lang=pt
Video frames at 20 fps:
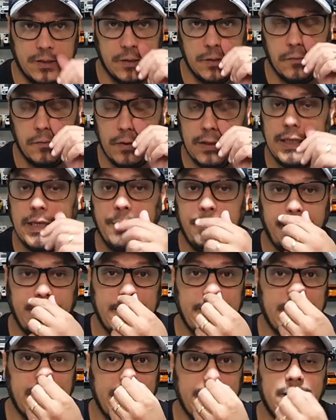Então vale a
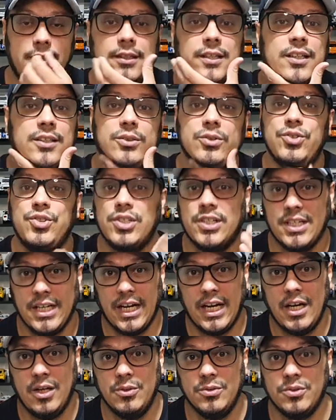pena aí, tanto de
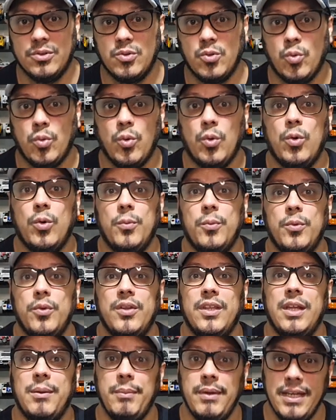carros como
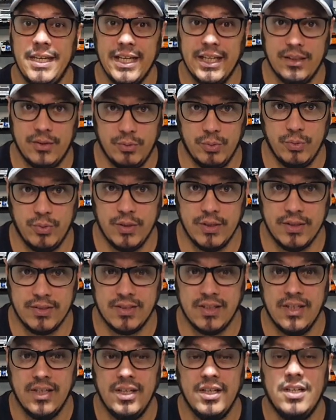de
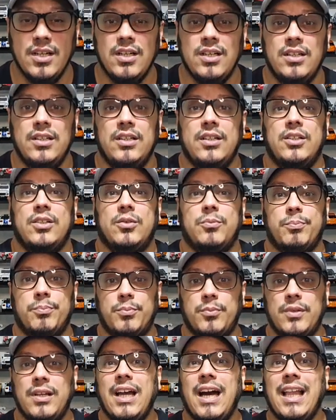miniaturas.
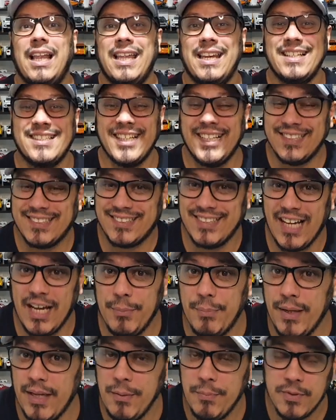galera já
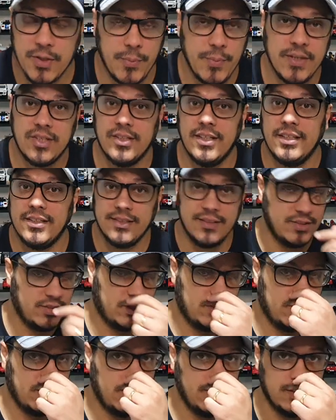sabe aí, principalmente das
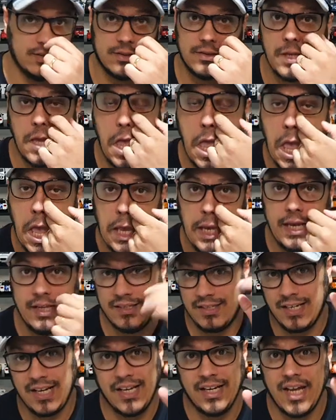antigas,
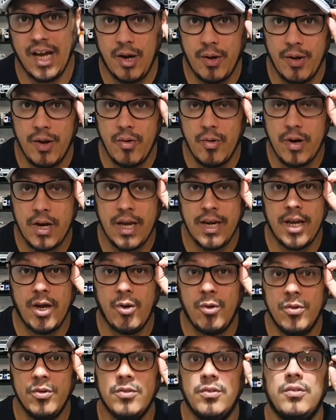esse canal é um
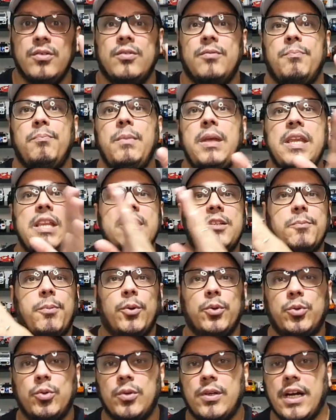canal
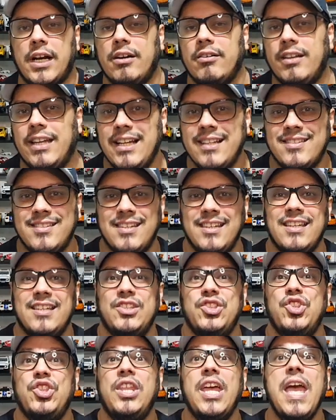minis.car, quer
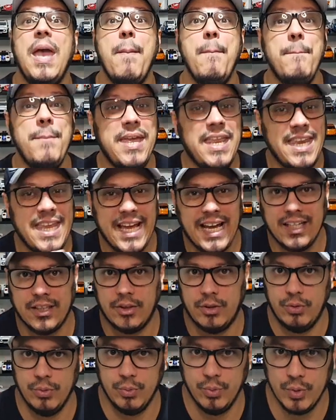dizer, de
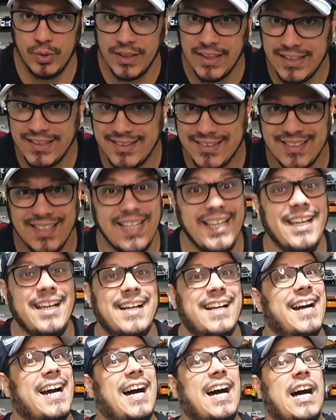miniaturas e
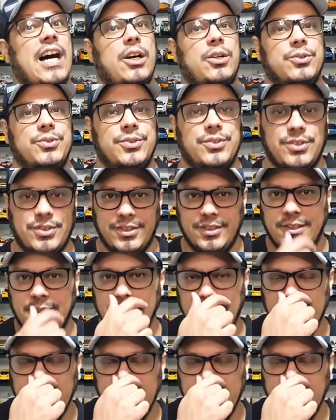carros.